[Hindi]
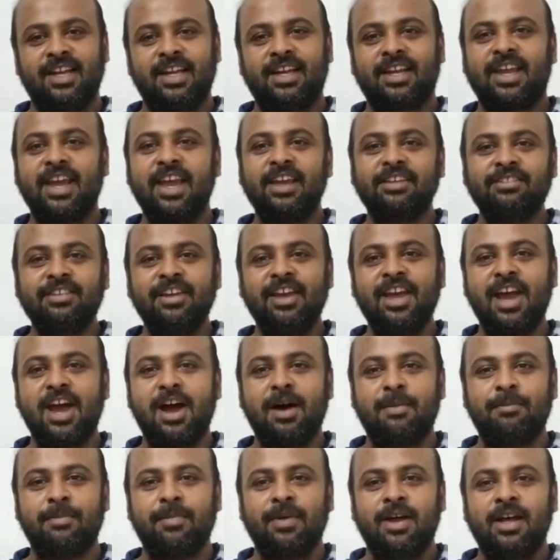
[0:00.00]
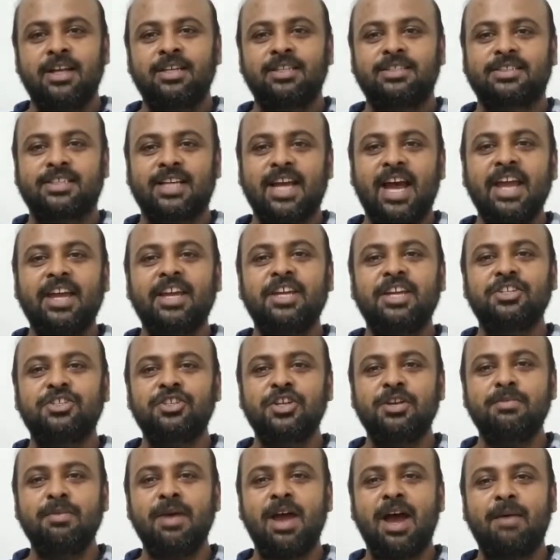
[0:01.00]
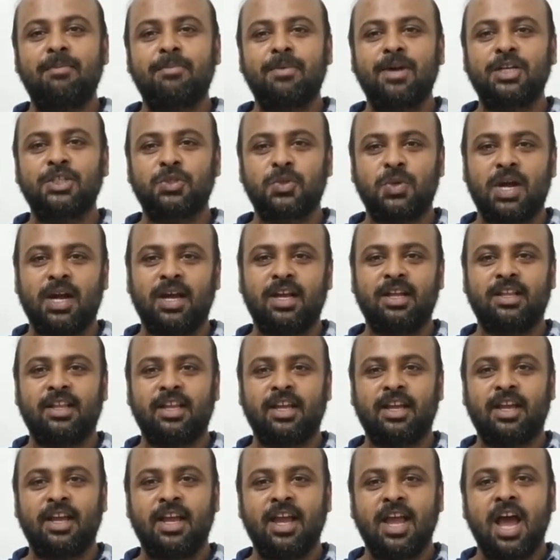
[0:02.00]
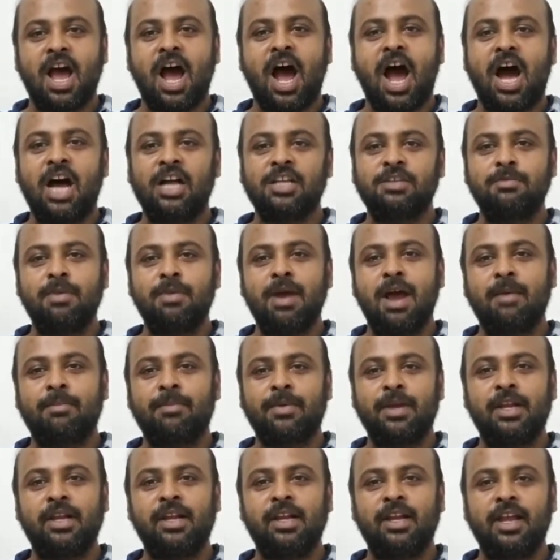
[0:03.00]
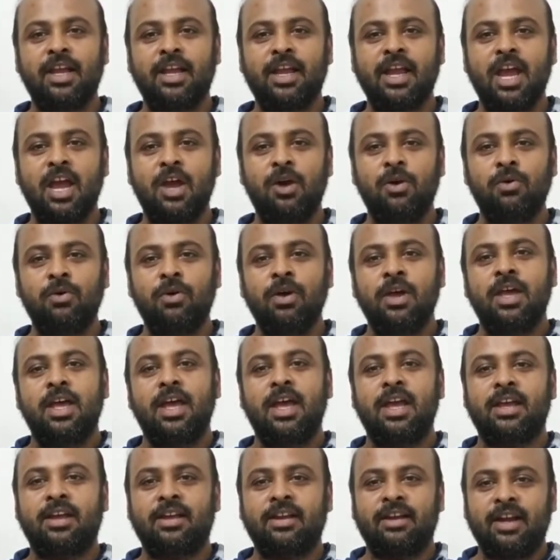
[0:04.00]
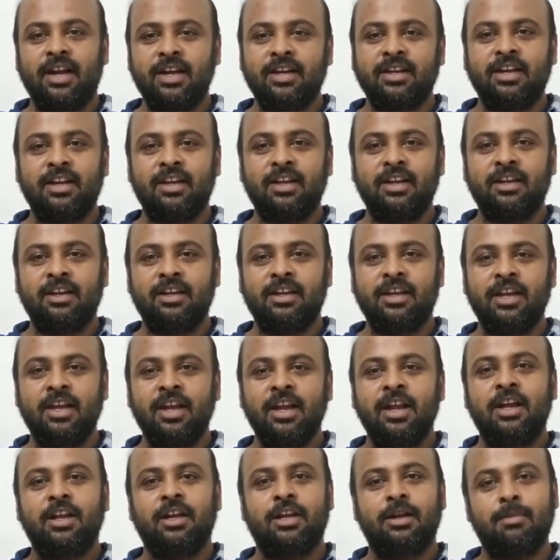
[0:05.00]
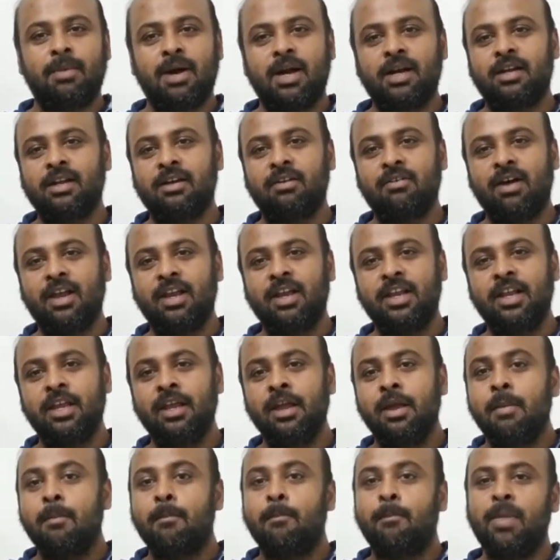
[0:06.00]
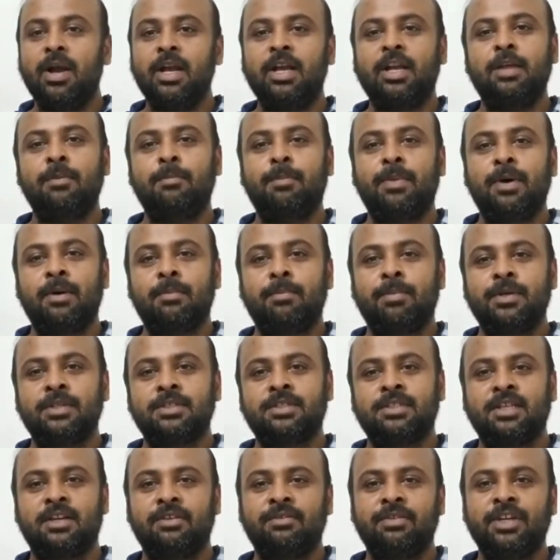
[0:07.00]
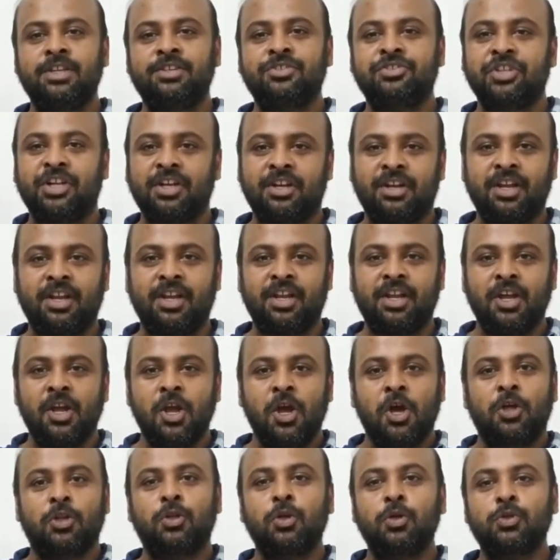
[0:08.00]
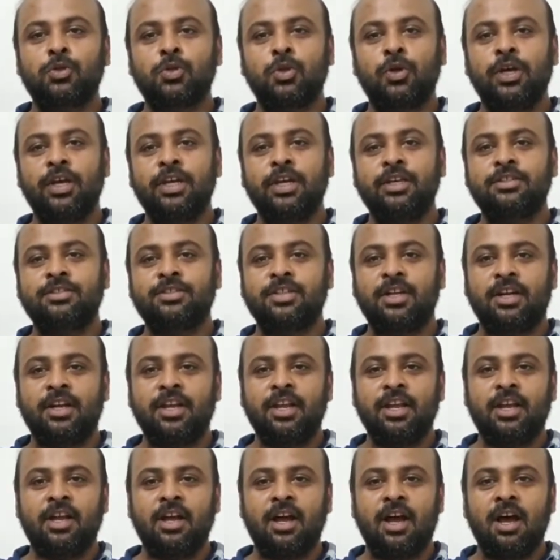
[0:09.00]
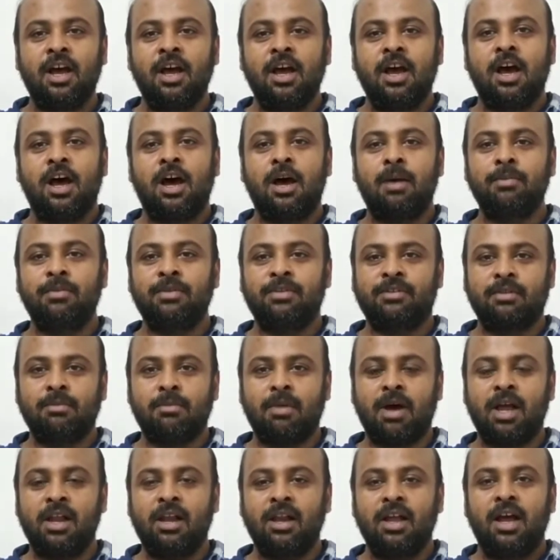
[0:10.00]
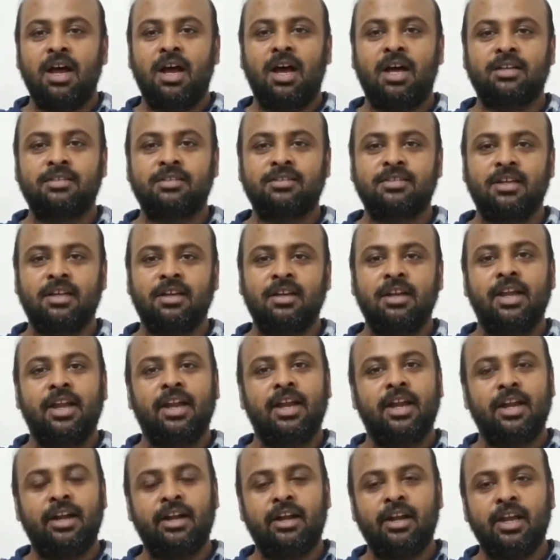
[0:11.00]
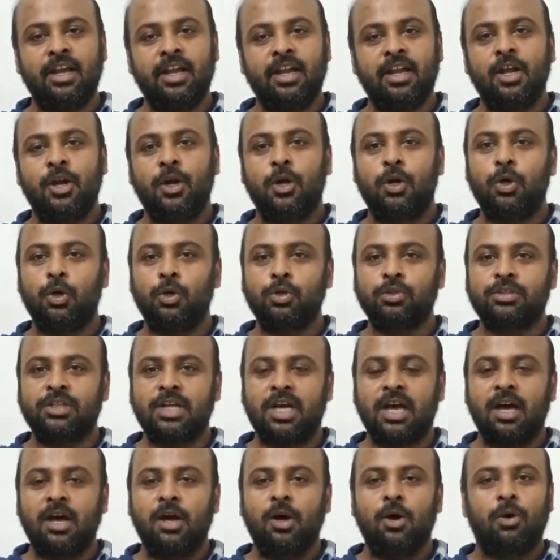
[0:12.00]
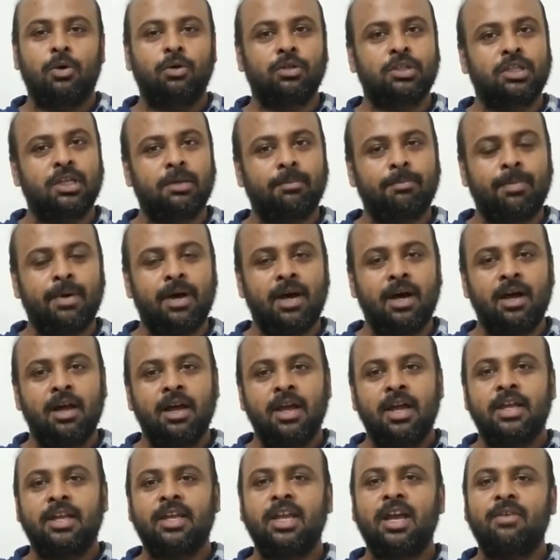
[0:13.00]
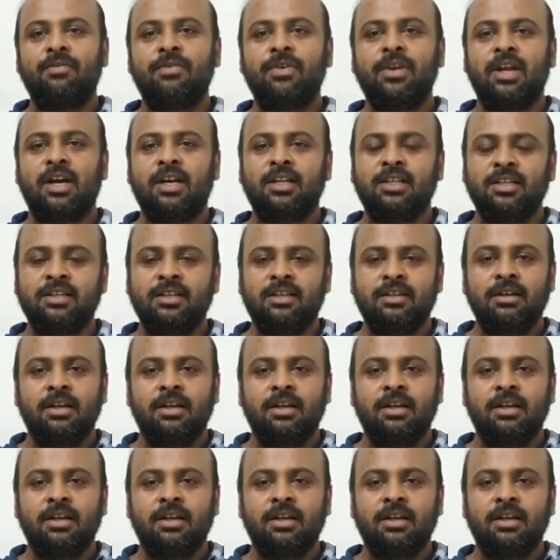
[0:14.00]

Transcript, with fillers: कैसे हैं आप स्काई किचन में आपका स्वागत है आज मैं आपके लिए लेके आया हूँ एक रेड कलर की टमाटर वाली मल्टीपर्पज सर्विंग चटनी दोस्तों इस चटनी का हम इस्तेमाल अक्सर इडली डोसा उत्तपा या फिर अदर